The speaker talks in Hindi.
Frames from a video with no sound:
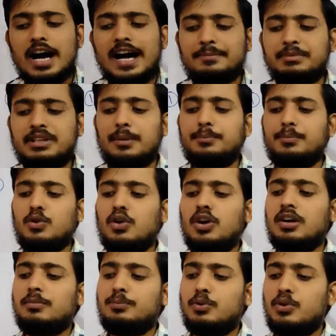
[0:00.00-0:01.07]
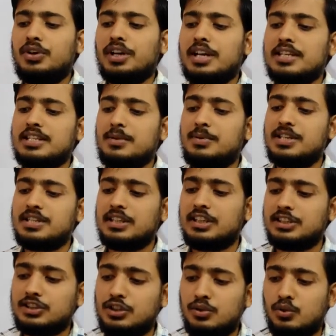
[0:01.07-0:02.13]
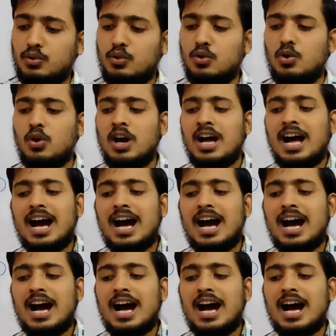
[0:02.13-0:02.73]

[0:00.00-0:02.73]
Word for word: ऑफ द बोर्ड बोर्ड के सभी सदस्यों को